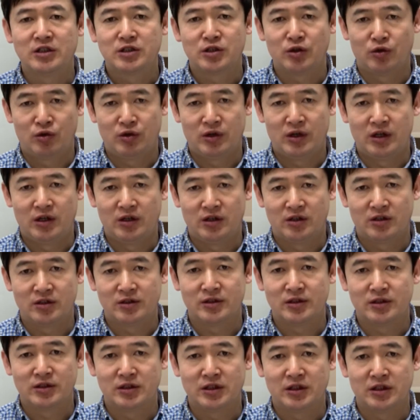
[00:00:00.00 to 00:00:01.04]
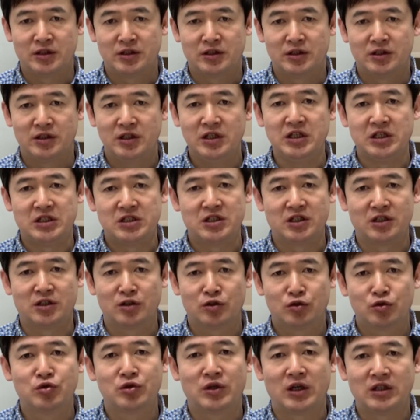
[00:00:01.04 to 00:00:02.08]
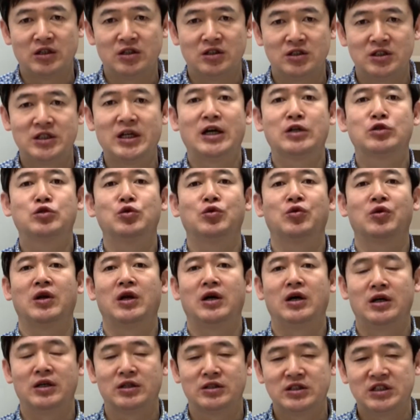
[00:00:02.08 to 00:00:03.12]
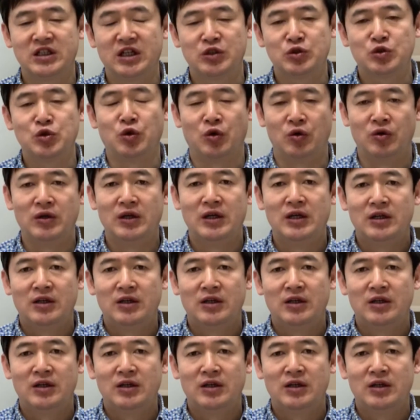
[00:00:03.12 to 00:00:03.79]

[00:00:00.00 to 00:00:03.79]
首尔的这个疫情呢突然的加重啊，加重